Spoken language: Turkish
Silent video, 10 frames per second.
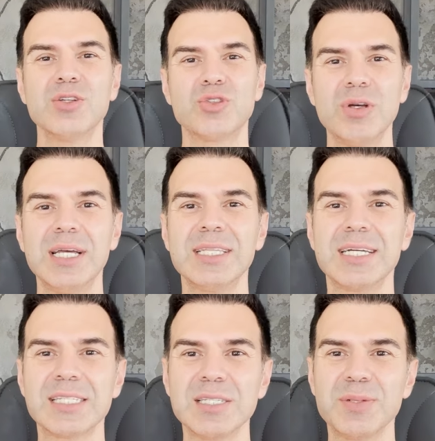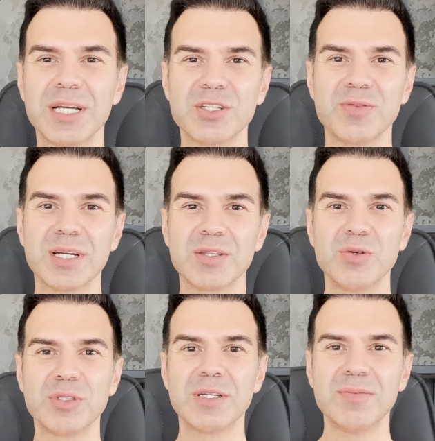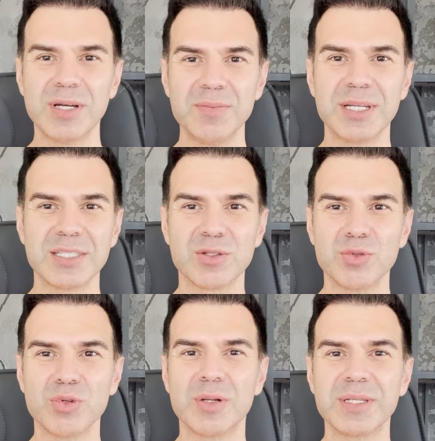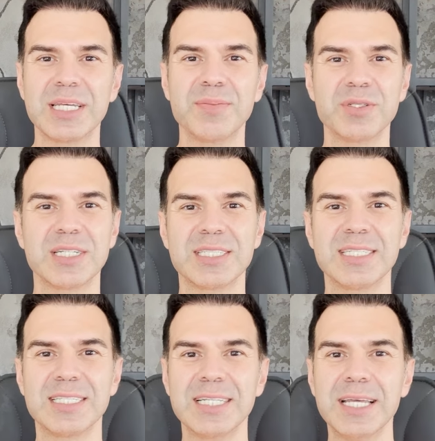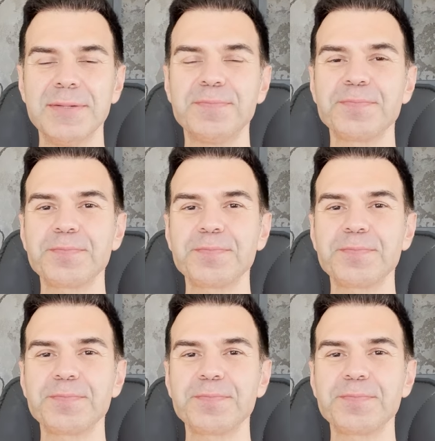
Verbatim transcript: Şöyle anlarsınız birkaç farklı yöntem var. Birazdan uygulamada yapacağız sizinle.